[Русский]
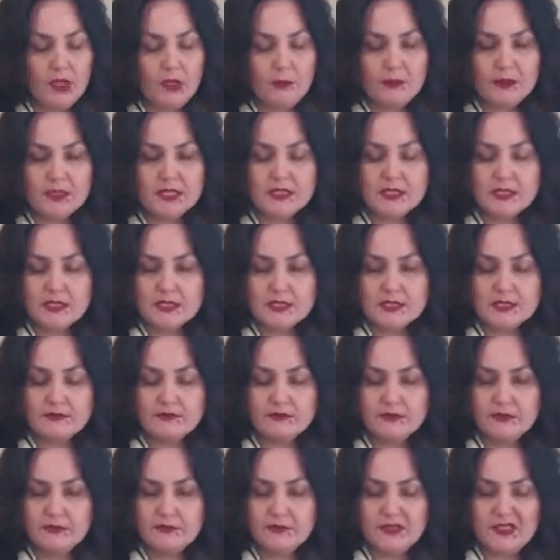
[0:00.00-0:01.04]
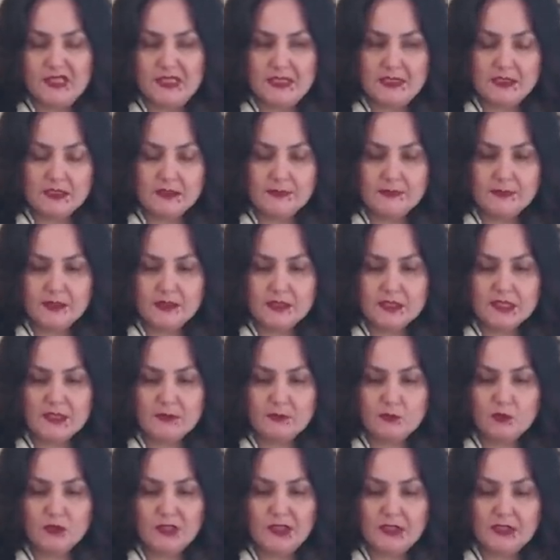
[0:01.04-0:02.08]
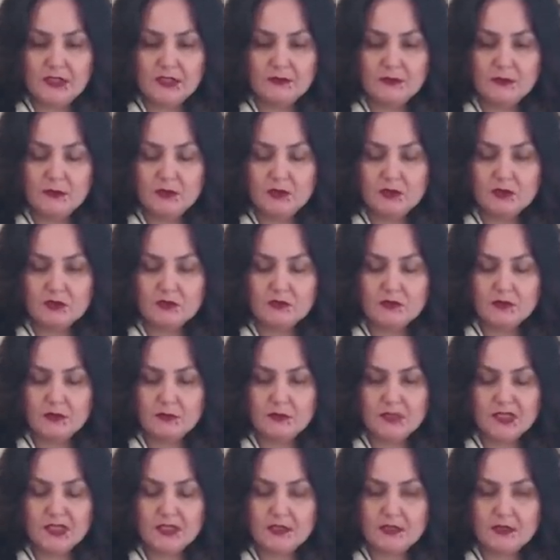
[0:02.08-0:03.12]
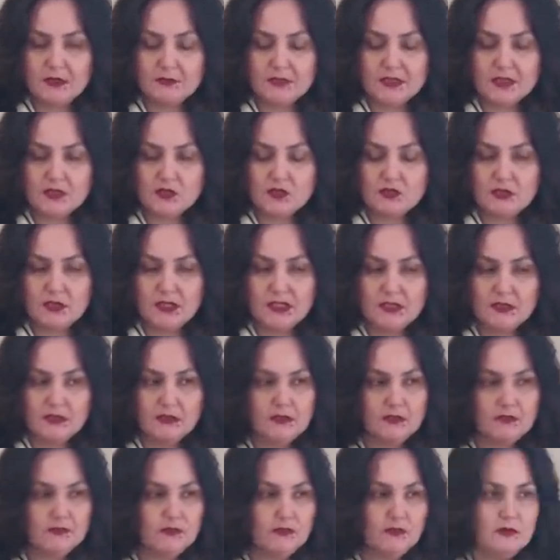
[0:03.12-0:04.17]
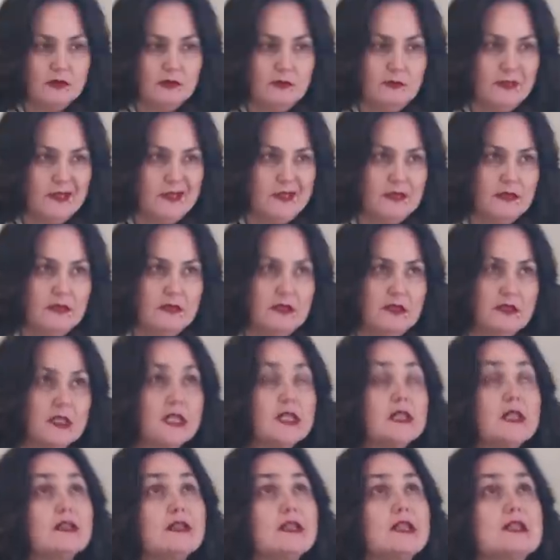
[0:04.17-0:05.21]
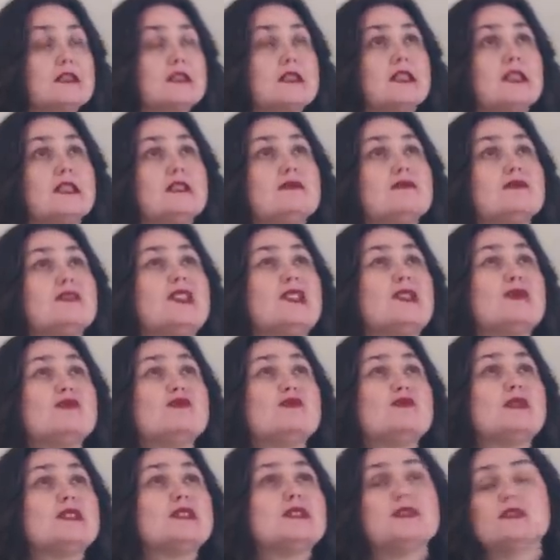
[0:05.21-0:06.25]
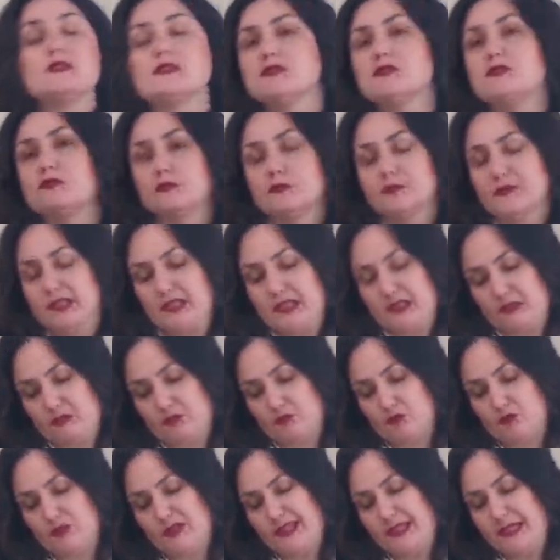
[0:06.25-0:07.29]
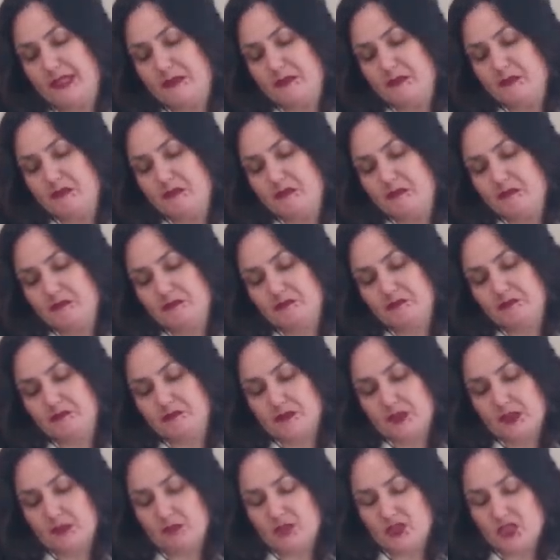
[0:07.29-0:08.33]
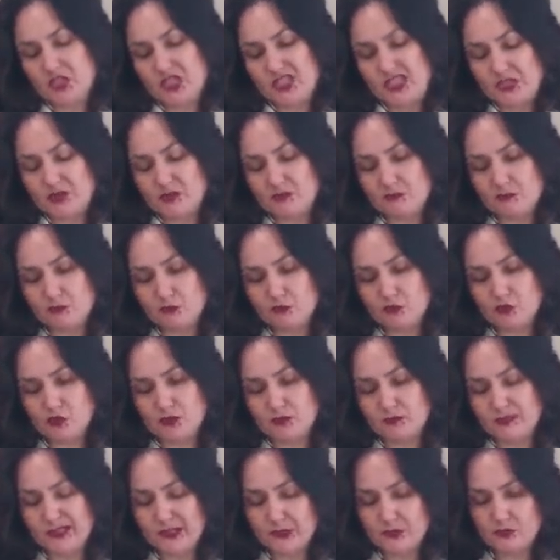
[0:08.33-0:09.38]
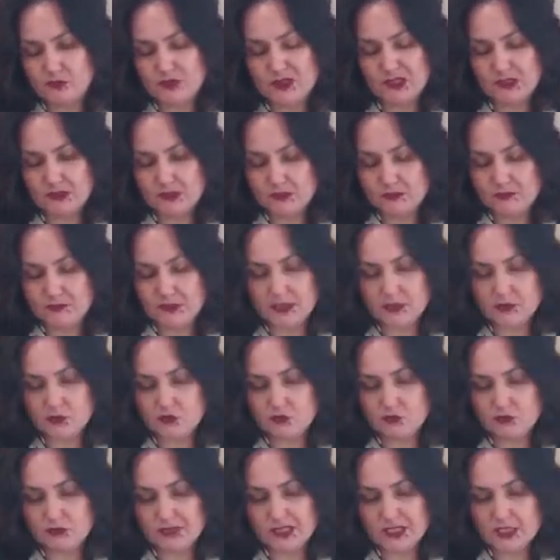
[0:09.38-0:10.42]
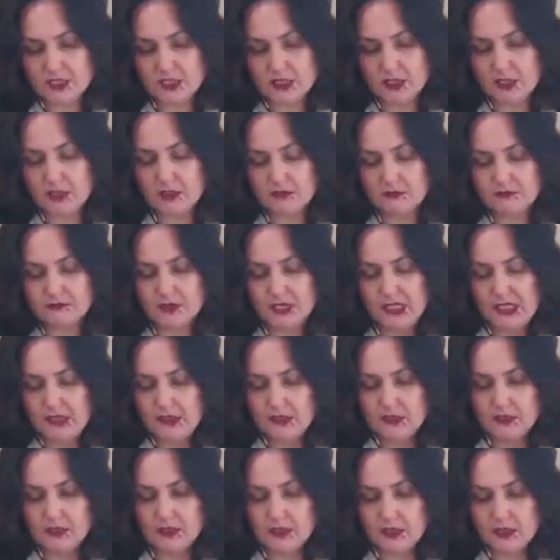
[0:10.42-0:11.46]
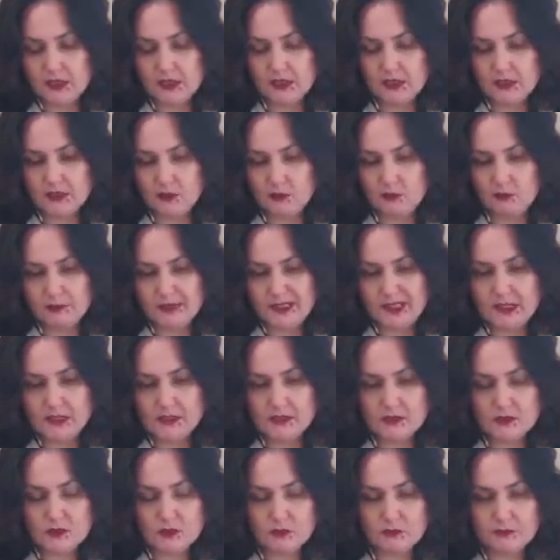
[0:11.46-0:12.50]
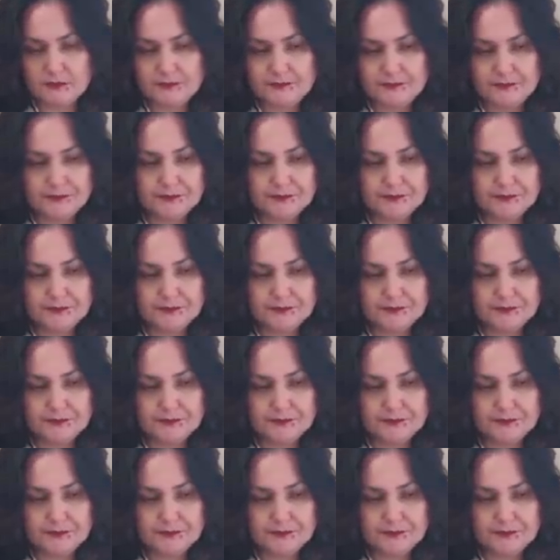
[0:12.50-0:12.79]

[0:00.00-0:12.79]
Позиции вы видите перед собой. Недавно мне кто-то в комментариях написал, что Елене давно не было а, раскладов на одну позицию. Поэтому в ближайшем будущем хочу сделать парочку раскладов на одну позицию.